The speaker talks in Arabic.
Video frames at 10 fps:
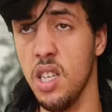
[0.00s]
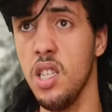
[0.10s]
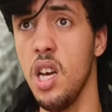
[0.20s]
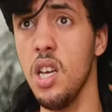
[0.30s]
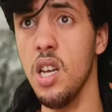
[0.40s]

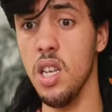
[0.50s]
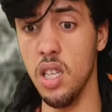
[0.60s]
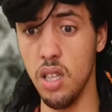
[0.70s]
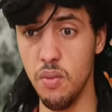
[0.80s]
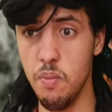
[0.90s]
حنايا ولا
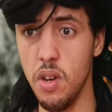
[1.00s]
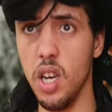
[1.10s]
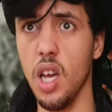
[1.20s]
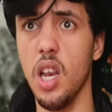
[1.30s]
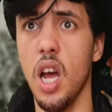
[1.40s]
تضرب امك
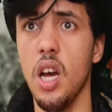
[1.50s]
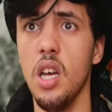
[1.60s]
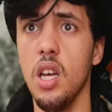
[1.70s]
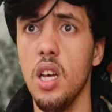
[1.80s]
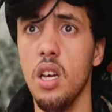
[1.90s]
الخلا
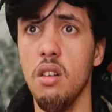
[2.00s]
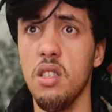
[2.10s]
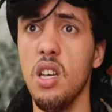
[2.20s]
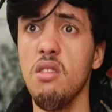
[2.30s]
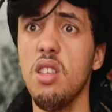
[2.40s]

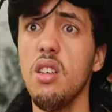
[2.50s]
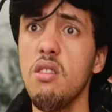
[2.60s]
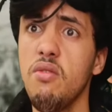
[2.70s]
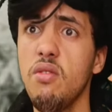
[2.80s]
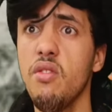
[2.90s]
سير
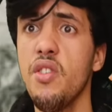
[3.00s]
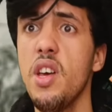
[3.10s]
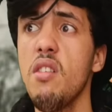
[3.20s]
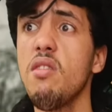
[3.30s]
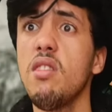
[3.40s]
نفوتك
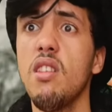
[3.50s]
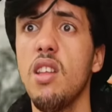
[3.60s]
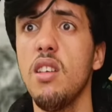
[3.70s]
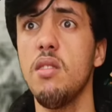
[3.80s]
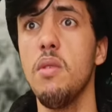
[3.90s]
حنايا سير
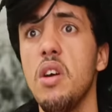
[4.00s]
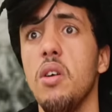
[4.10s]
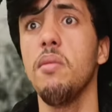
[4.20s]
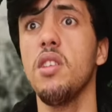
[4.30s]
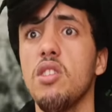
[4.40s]
تتحزم
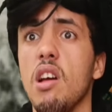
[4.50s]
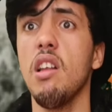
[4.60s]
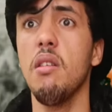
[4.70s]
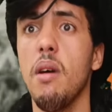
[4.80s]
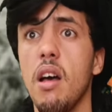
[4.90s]
ولا تشطح
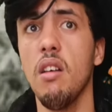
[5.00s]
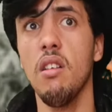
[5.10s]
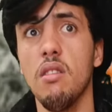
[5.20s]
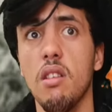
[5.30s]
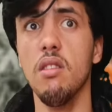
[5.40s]
ليهم ها
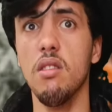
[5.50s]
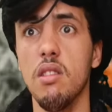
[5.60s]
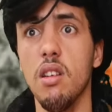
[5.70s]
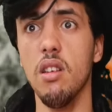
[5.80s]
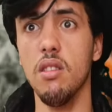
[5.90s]
طيز
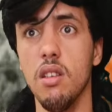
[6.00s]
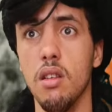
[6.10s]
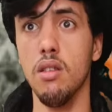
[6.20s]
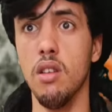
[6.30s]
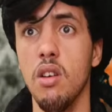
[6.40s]
طير
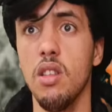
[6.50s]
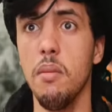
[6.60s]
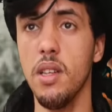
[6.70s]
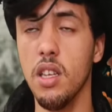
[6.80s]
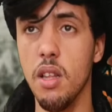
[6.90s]
طير
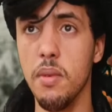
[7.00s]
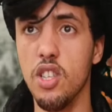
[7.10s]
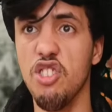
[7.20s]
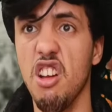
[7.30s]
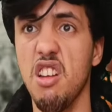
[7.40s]
تم عندك باش
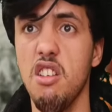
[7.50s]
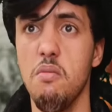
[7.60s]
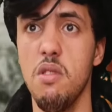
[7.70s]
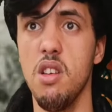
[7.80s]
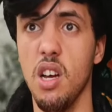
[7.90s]
تشطح
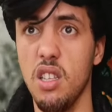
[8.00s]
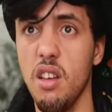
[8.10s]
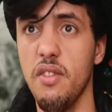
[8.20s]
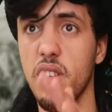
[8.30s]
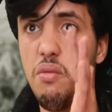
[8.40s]
ليهم
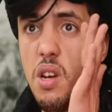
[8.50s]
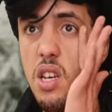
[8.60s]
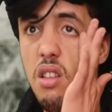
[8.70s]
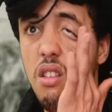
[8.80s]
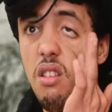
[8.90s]
غيدير فيك شي
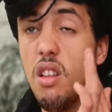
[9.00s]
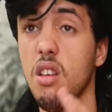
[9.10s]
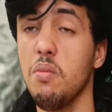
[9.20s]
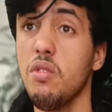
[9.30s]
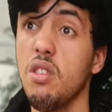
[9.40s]
واحد الله
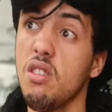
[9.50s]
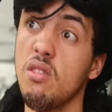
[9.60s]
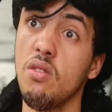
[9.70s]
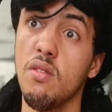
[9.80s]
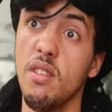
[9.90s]
يبوك
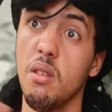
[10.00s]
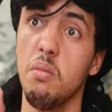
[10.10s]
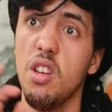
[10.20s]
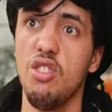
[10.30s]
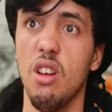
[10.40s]
تنزل عليك
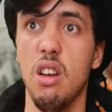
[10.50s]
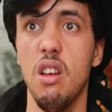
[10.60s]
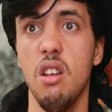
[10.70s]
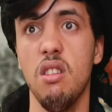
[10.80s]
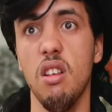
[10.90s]
بالحجر
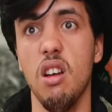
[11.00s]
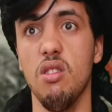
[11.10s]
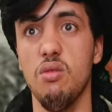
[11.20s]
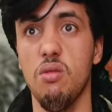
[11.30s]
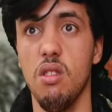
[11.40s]

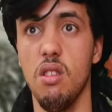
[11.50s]
تيخرجوا